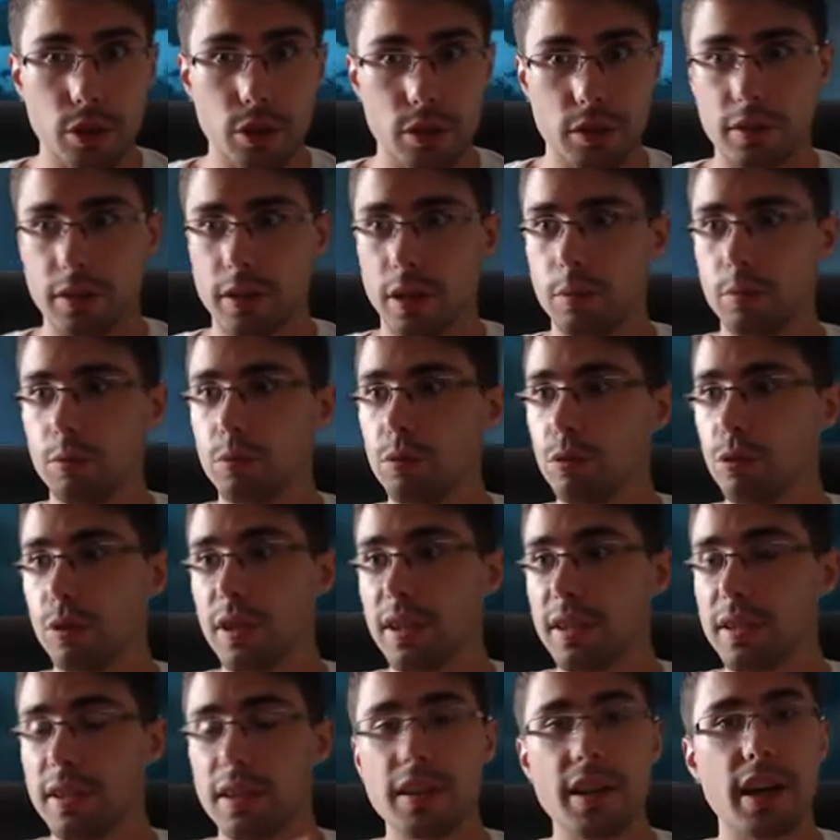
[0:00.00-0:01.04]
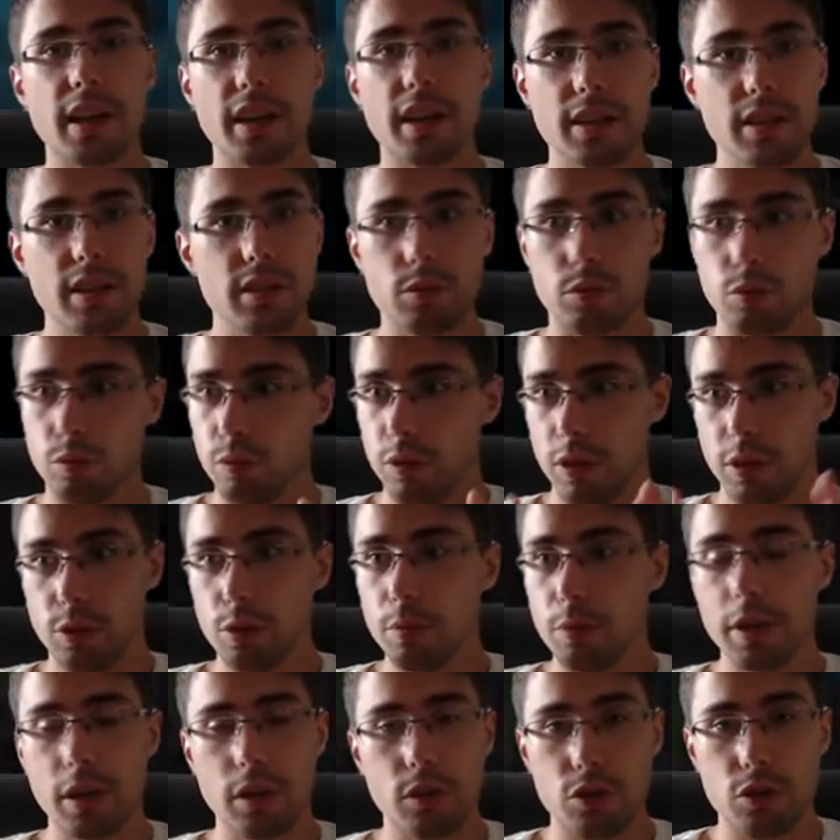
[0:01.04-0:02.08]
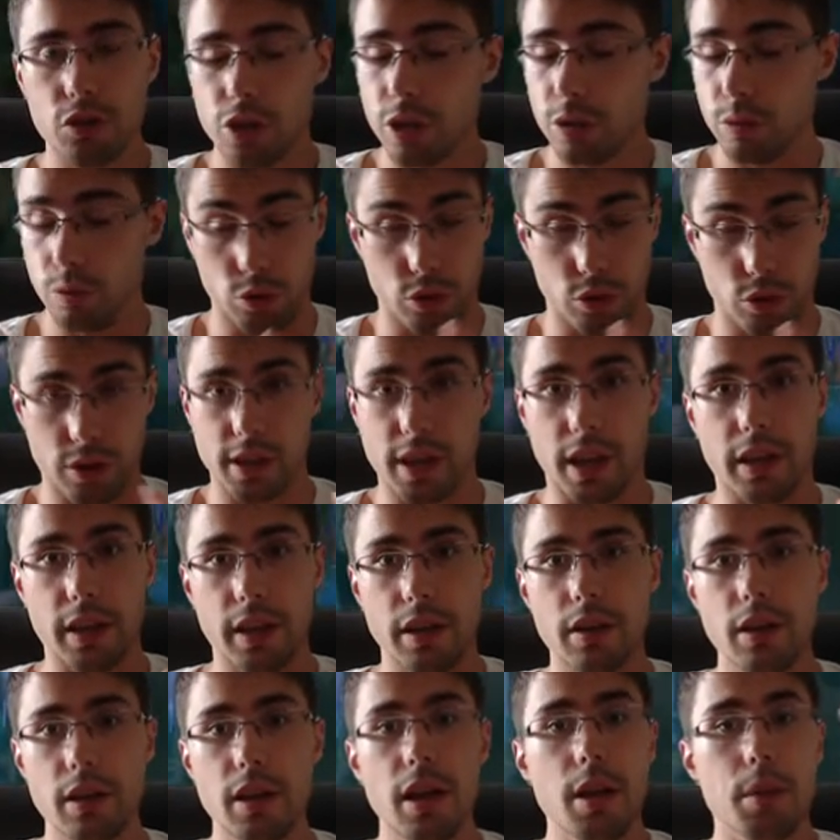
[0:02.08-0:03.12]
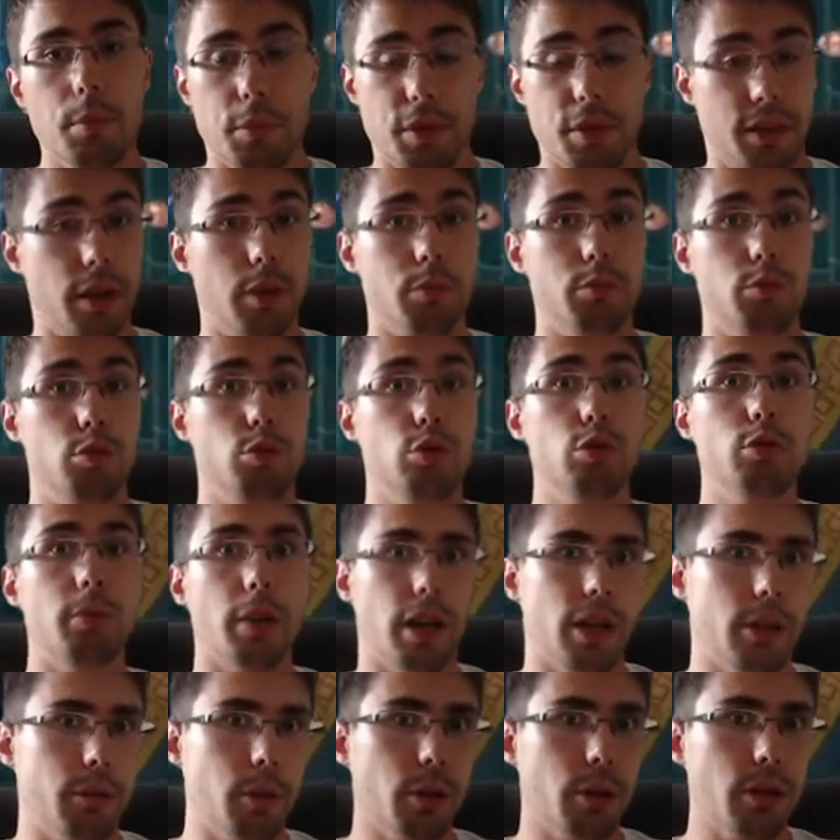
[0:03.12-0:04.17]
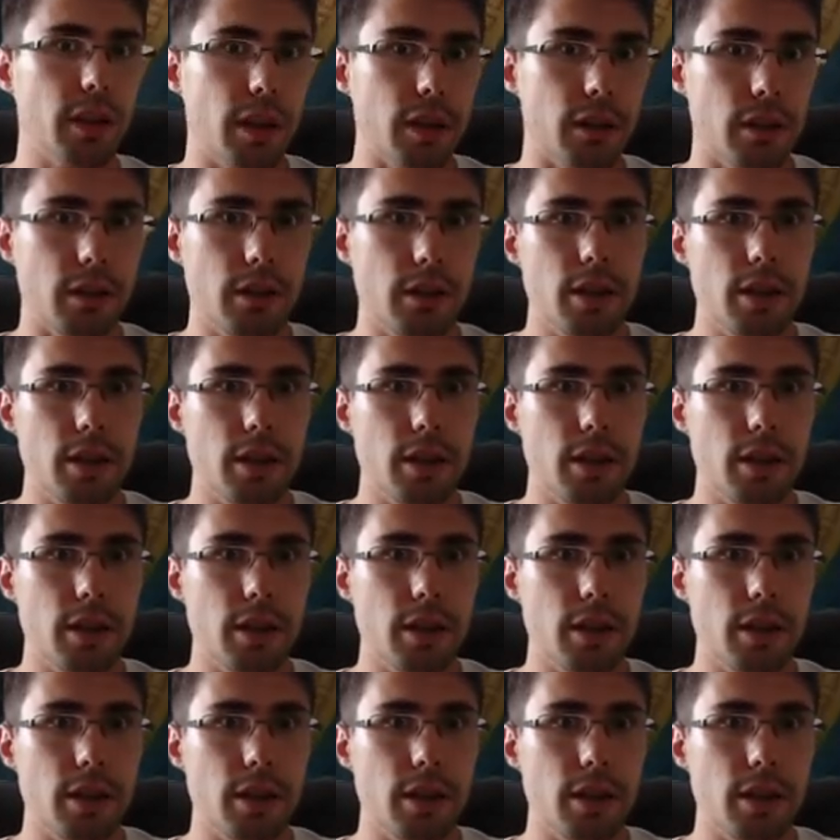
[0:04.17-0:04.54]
si c'est un boulot des scénaristes ou les deux mélangés ou j'en sais rien, mais c'est un boulot de malade mental.